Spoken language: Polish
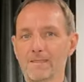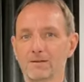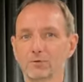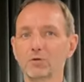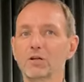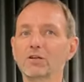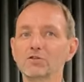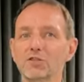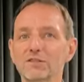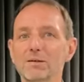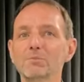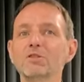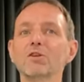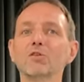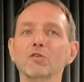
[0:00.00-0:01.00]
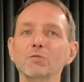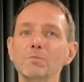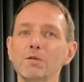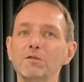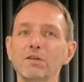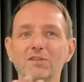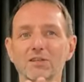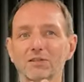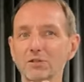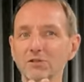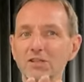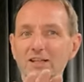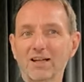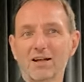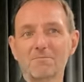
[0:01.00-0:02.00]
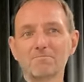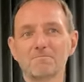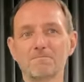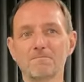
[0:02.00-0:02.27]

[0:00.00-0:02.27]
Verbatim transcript: którego czasami nie rozumiem, więc nie dotykam.